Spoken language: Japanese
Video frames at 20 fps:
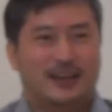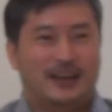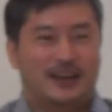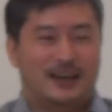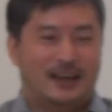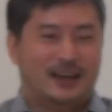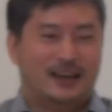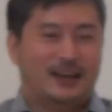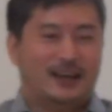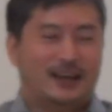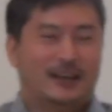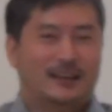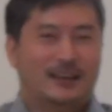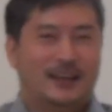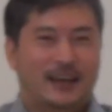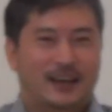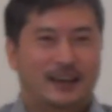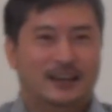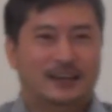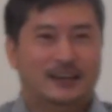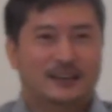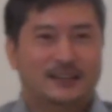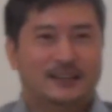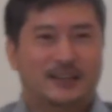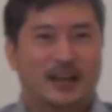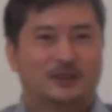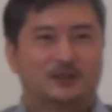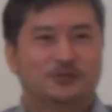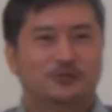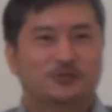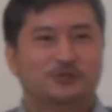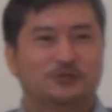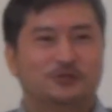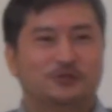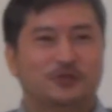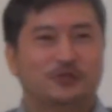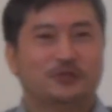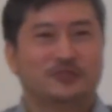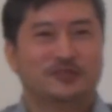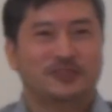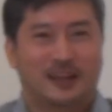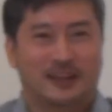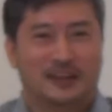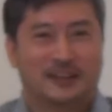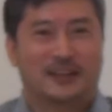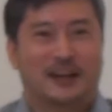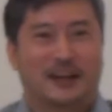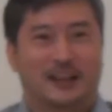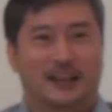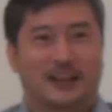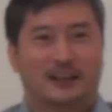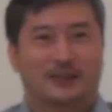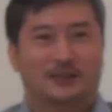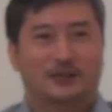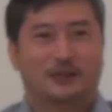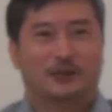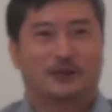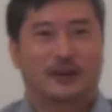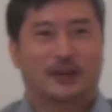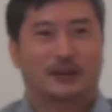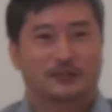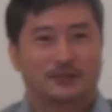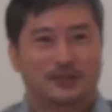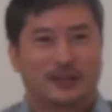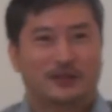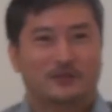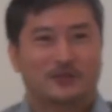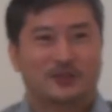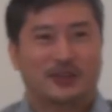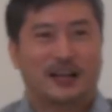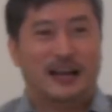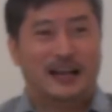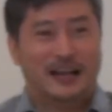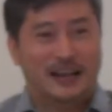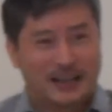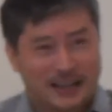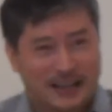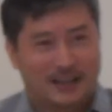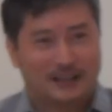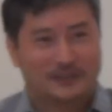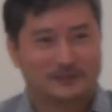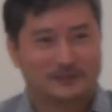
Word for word: えーね、114歳にならないとエルサレム帰れない。